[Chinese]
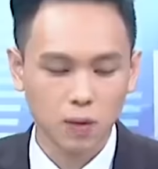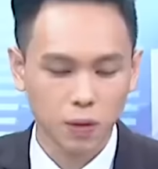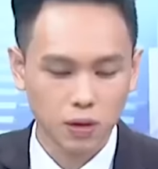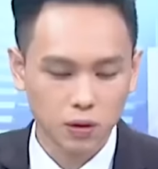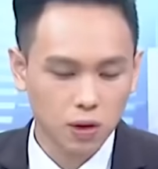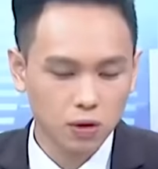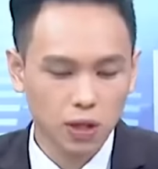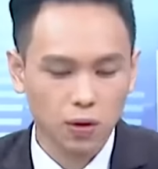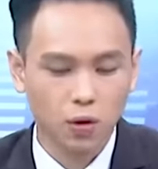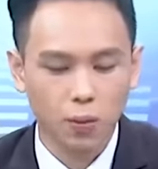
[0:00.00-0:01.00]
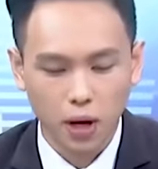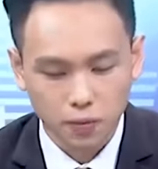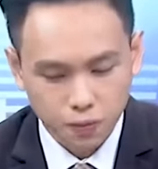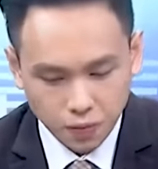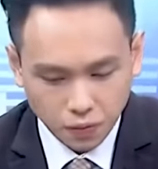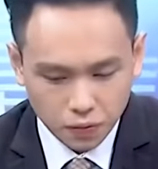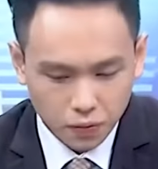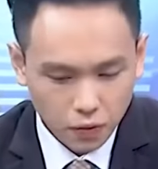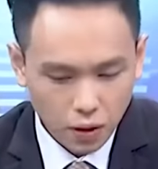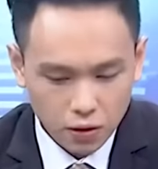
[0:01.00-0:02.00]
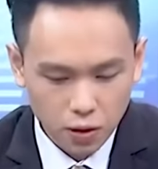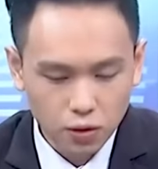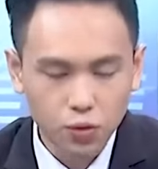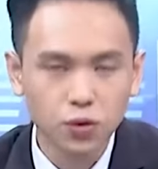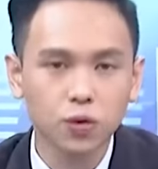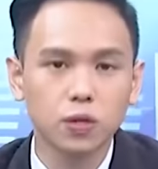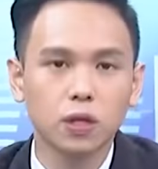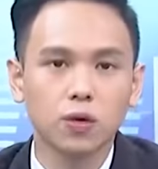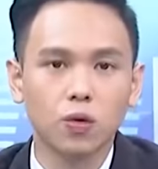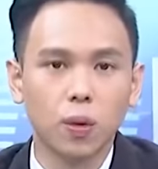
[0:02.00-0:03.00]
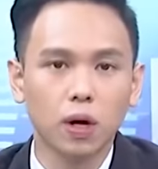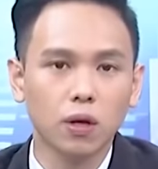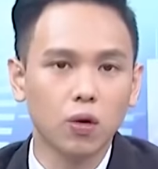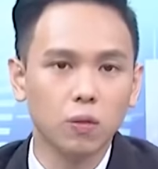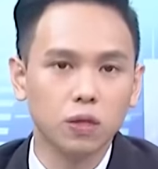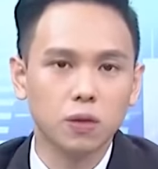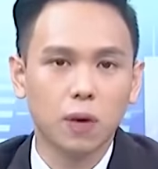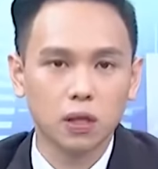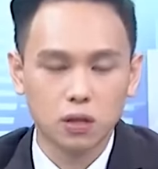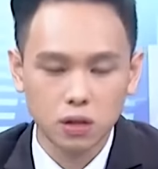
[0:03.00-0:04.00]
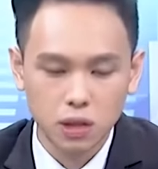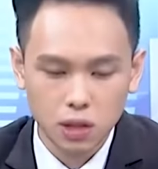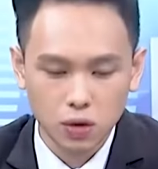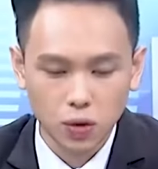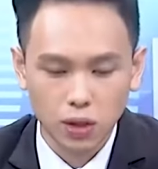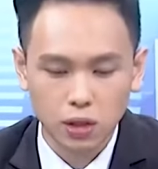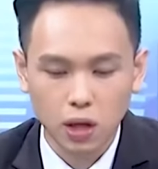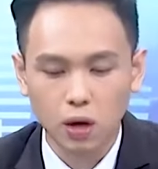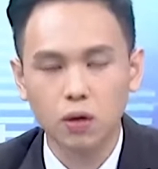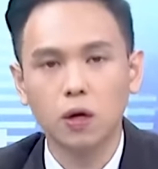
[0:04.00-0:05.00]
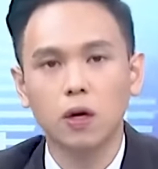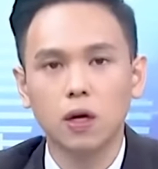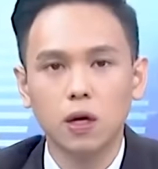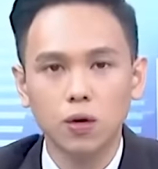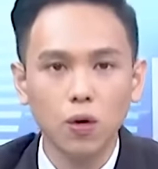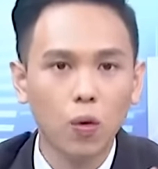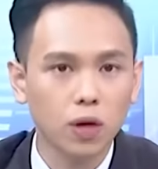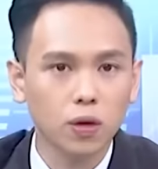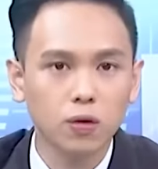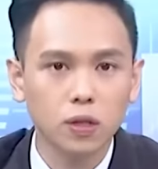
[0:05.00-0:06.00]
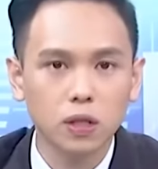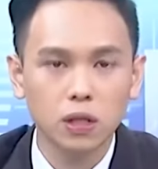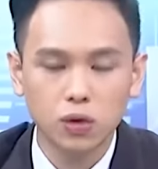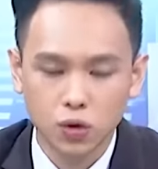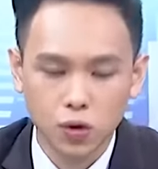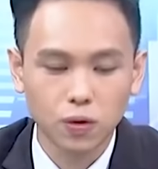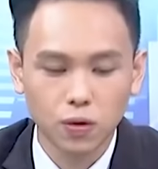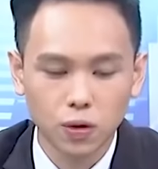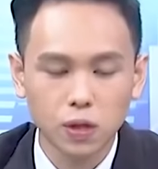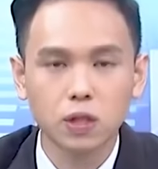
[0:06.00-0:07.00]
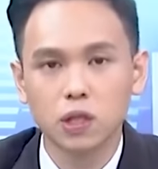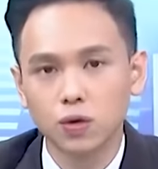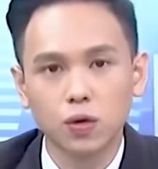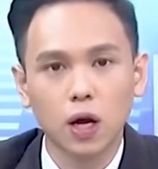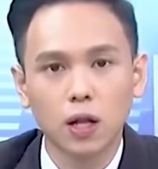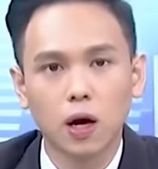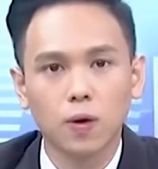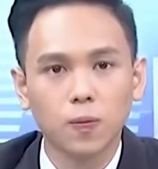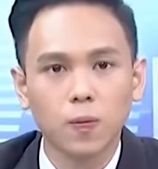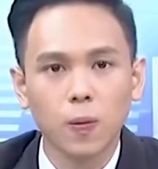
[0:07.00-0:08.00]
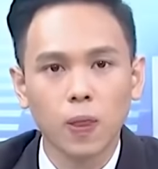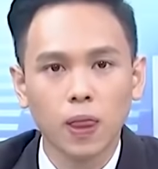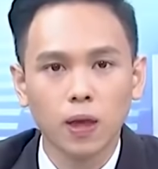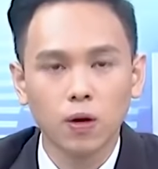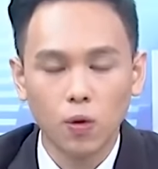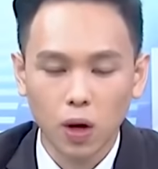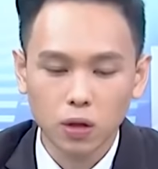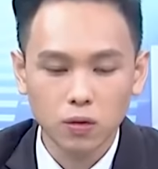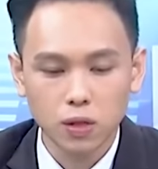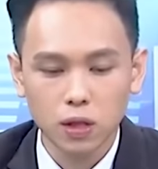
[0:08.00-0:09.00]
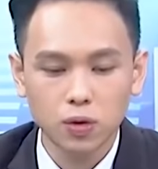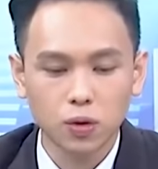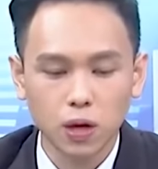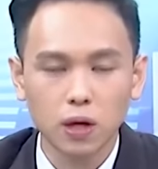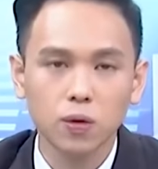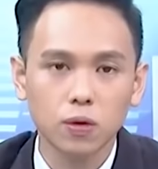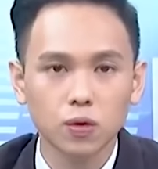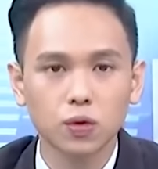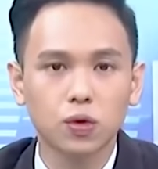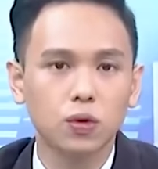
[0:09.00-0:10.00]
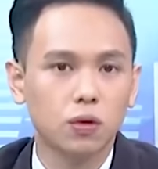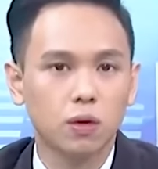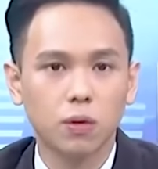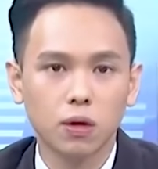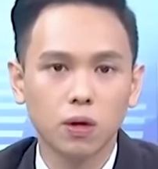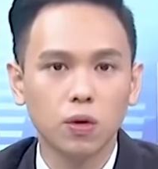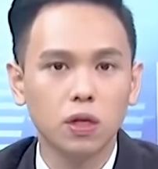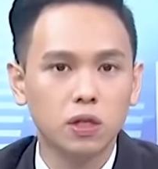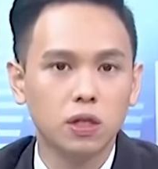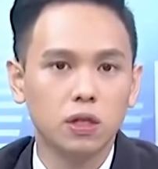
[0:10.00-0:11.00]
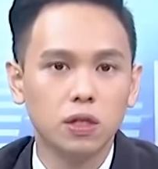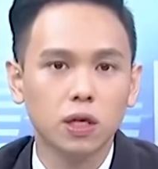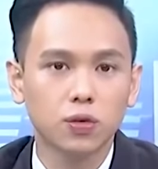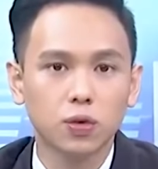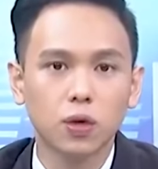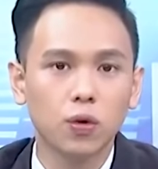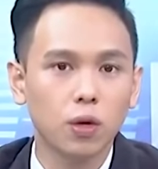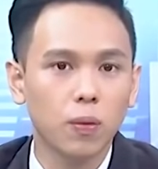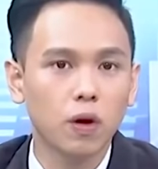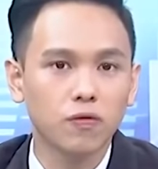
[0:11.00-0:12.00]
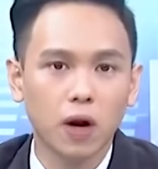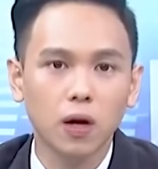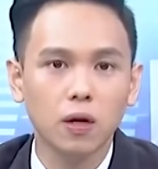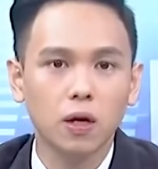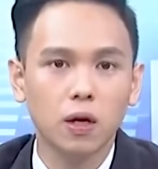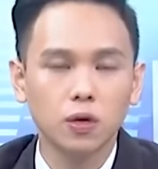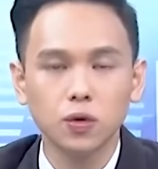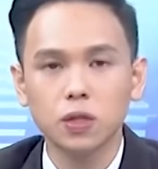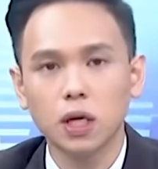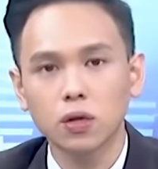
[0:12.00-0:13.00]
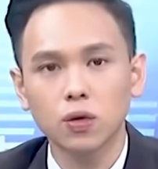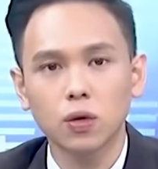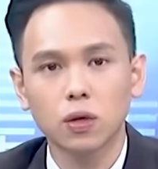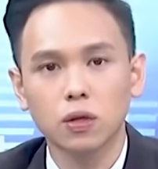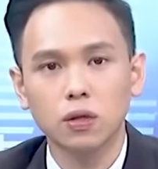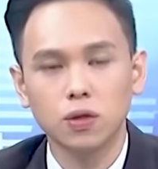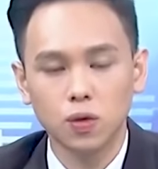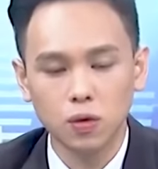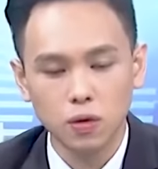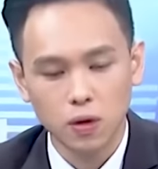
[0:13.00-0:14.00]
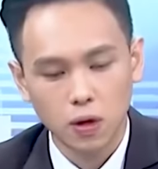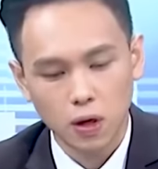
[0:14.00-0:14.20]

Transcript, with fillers: 在本周也有讲过嘛，神准出清的股票，那我们是把资金转移到，因为网通这一群都是持续看好哦，网通这一群，它因为说去年没有因为疫情影响出现获利爆发，所以相对你说